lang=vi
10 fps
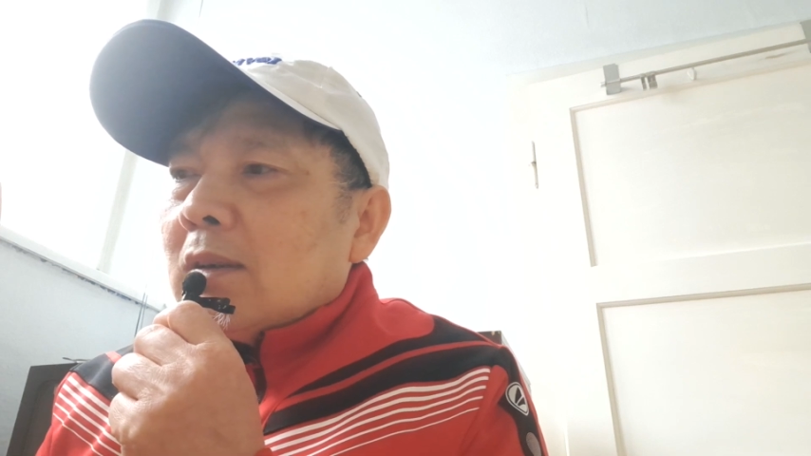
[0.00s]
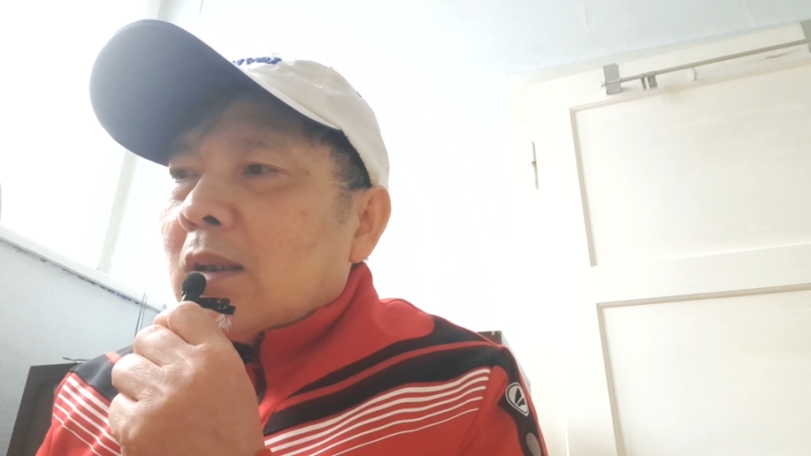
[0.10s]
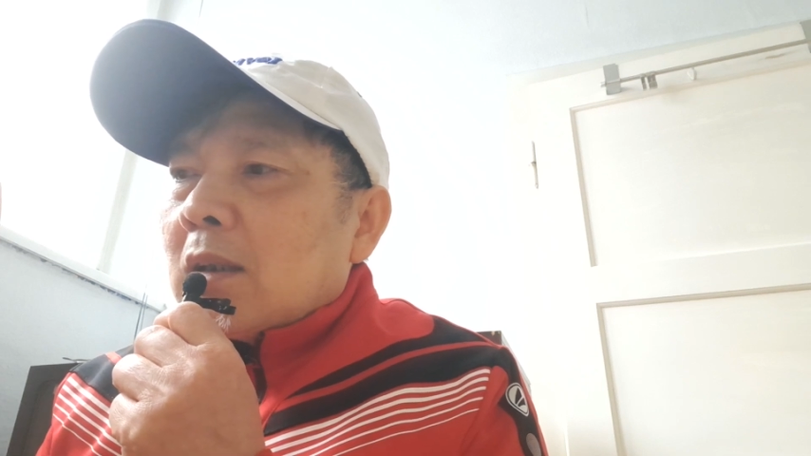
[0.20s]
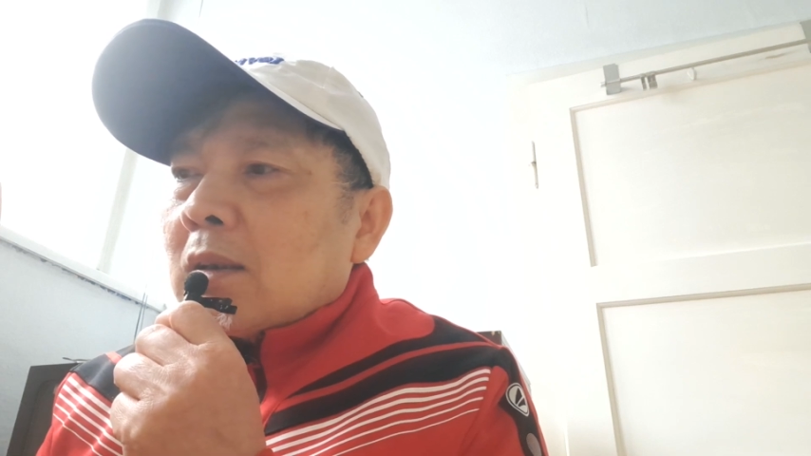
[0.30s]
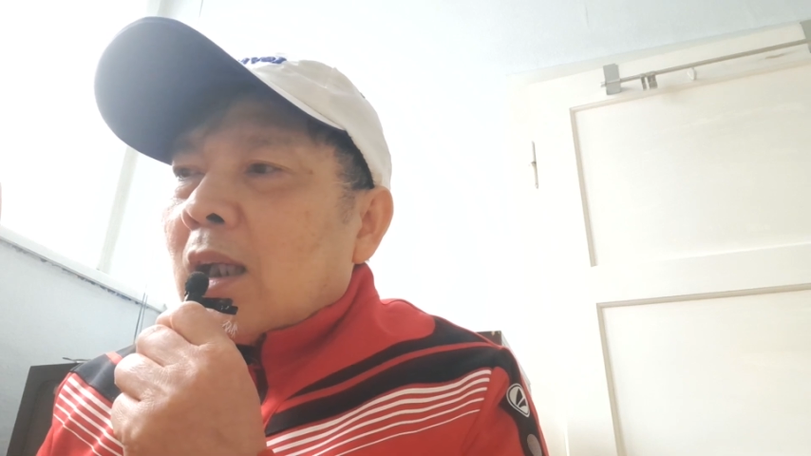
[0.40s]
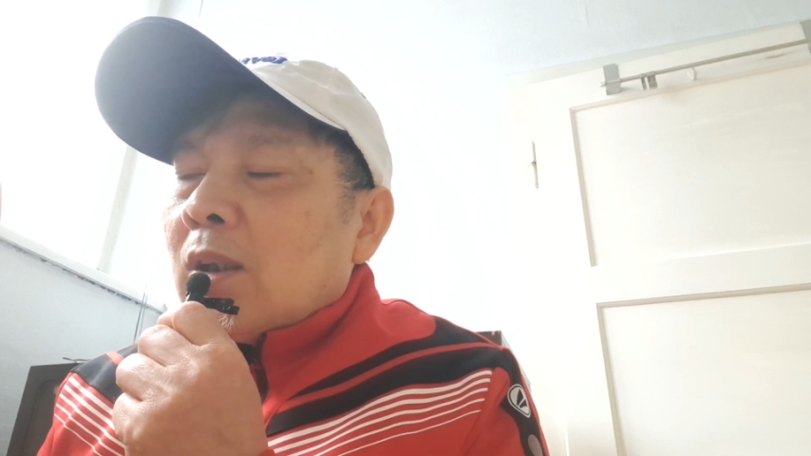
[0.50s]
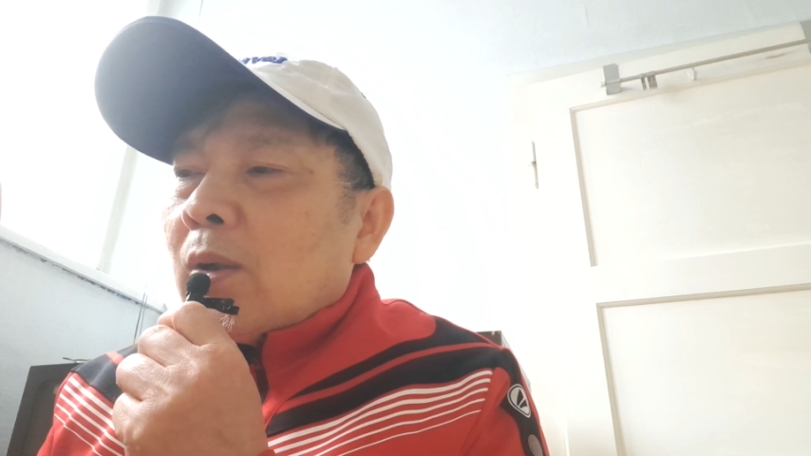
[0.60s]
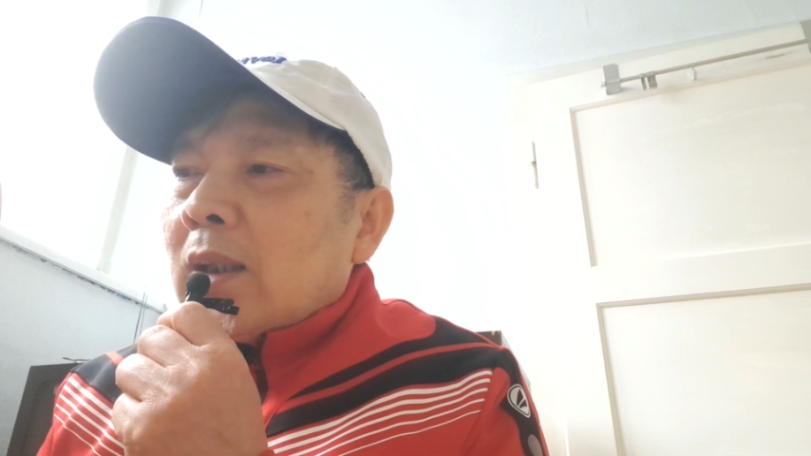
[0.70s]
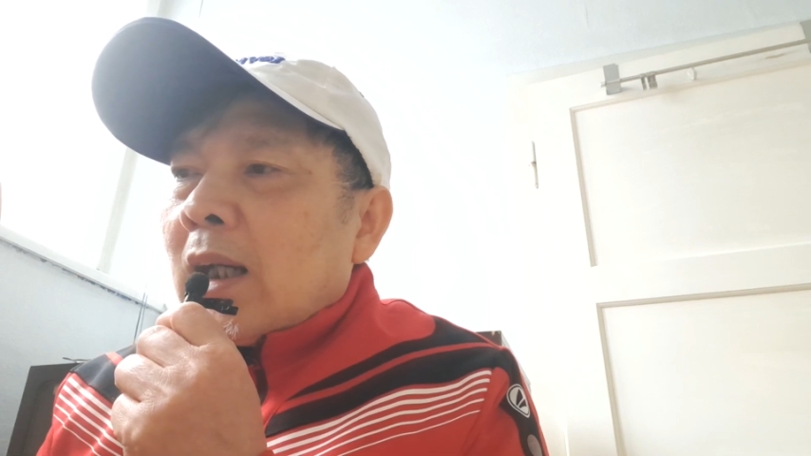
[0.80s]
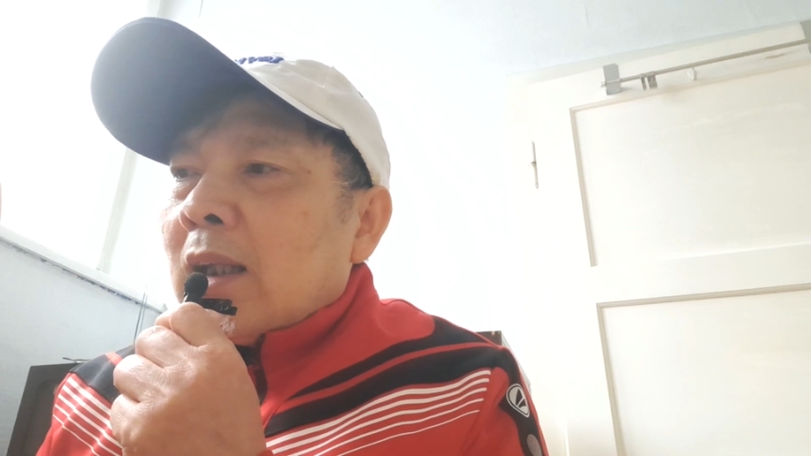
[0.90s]
đó, thể
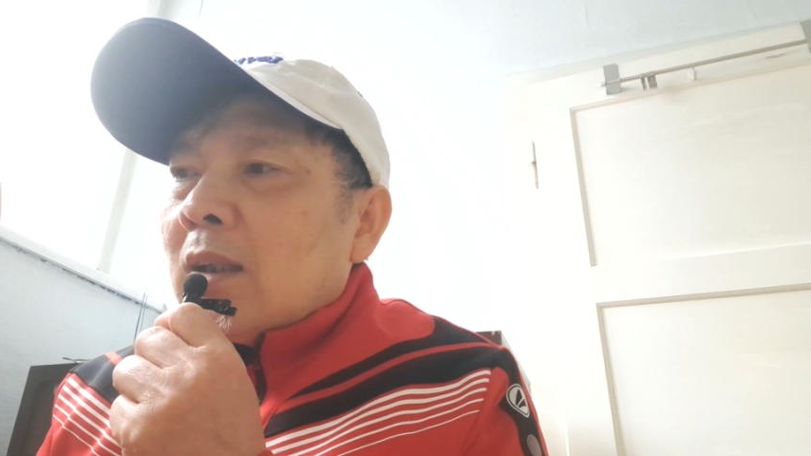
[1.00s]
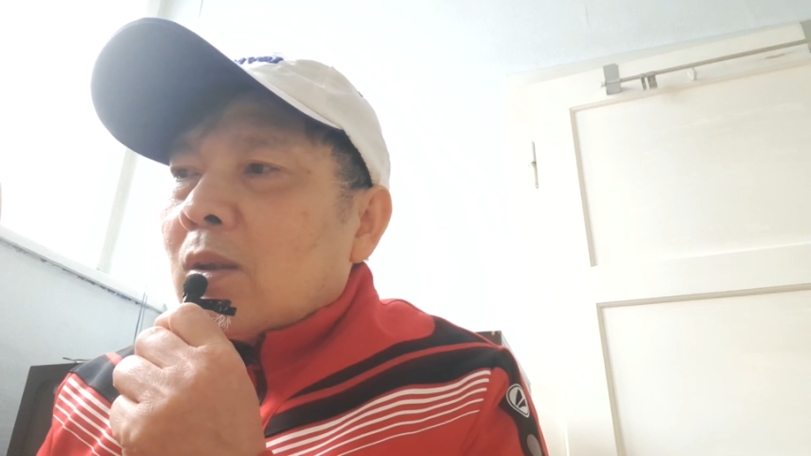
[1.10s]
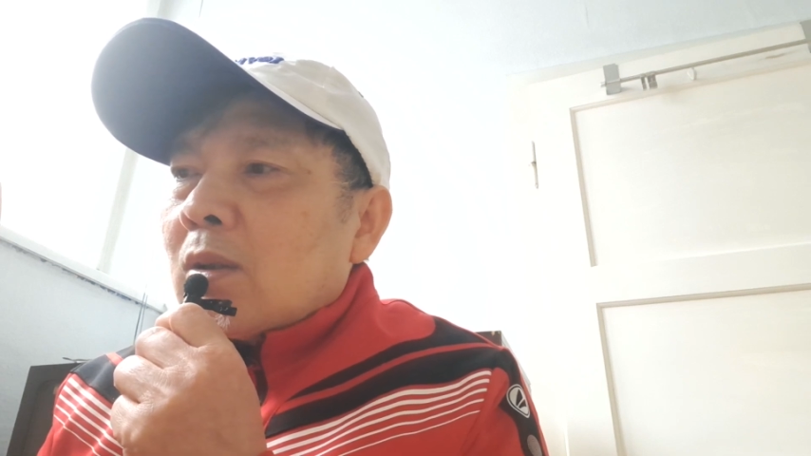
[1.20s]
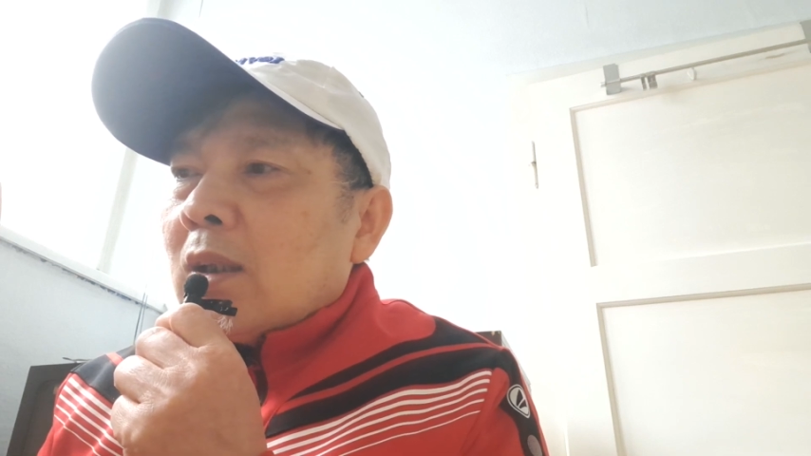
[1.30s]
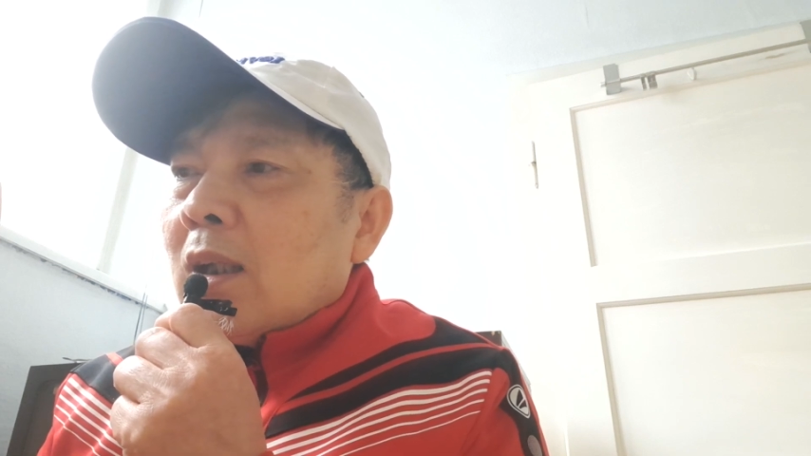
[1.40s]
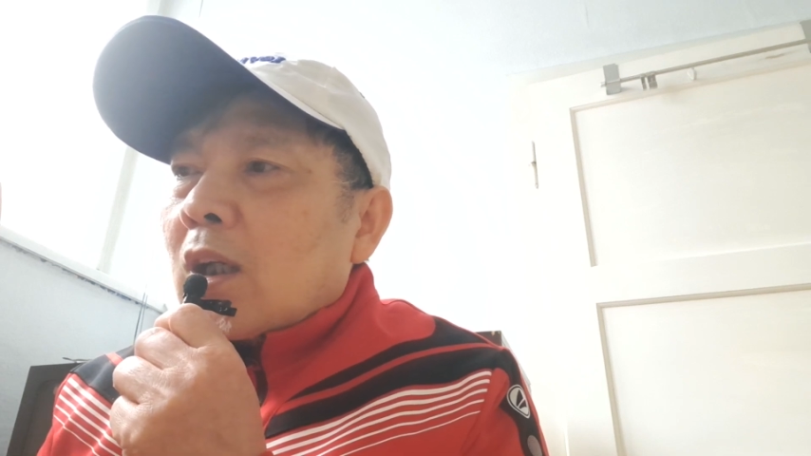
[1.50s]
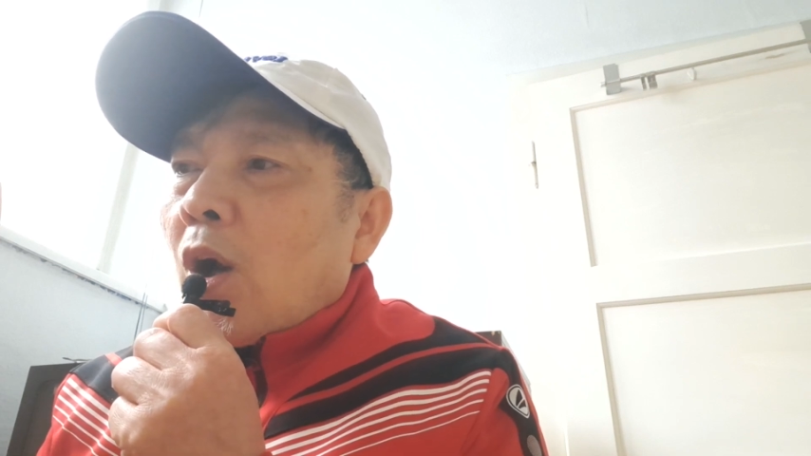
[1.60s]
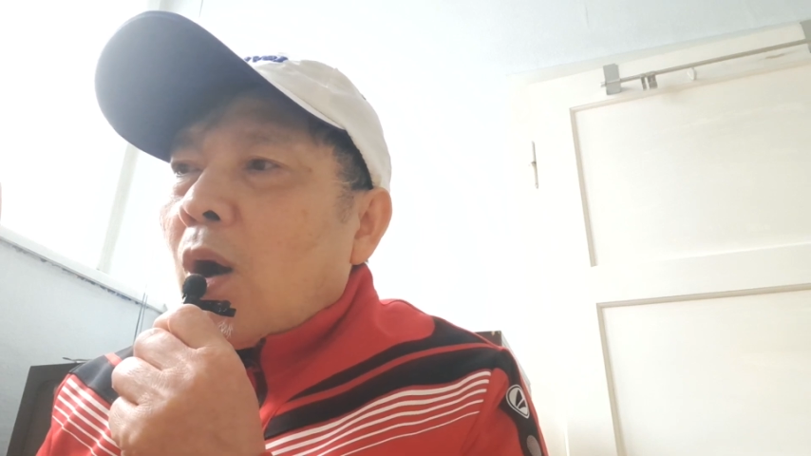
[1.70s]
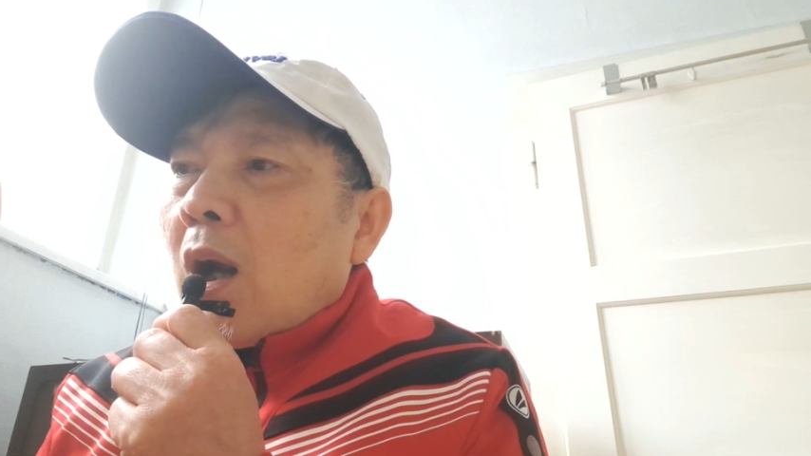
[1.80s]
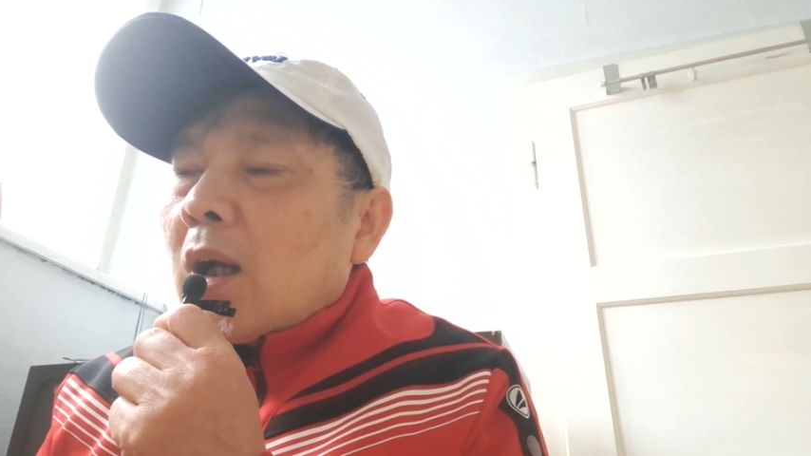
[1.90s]
nói này nó có nghĩa là
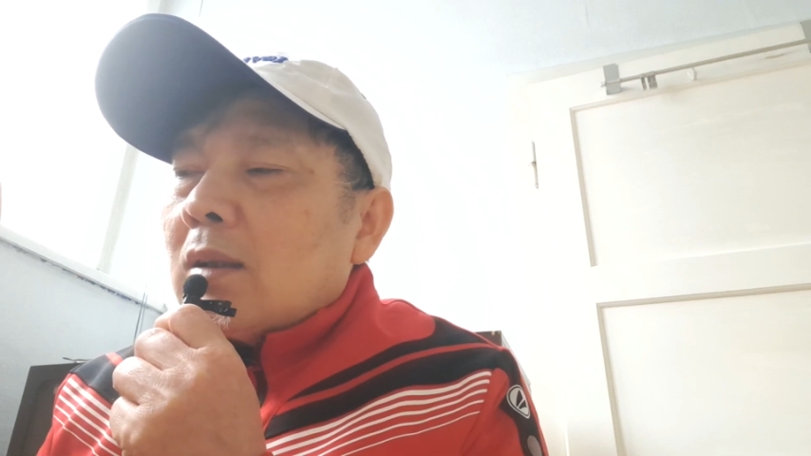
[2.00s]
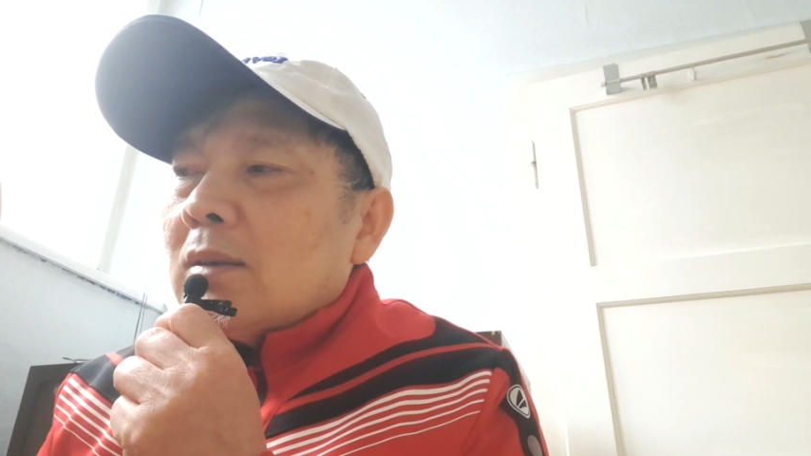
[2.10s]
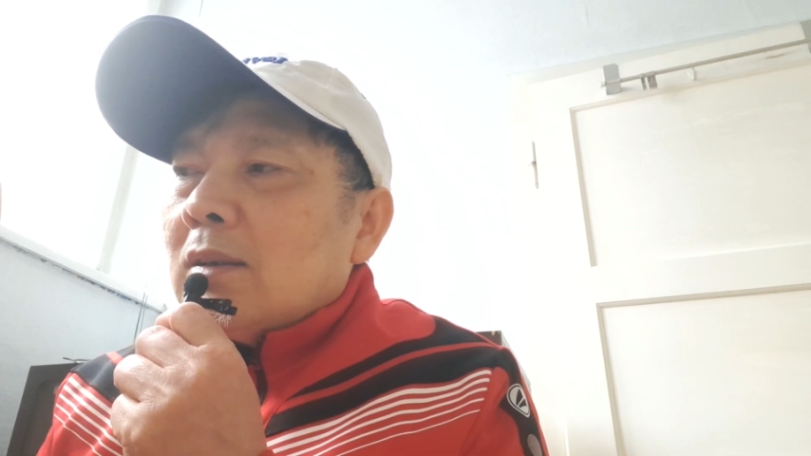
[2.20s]
có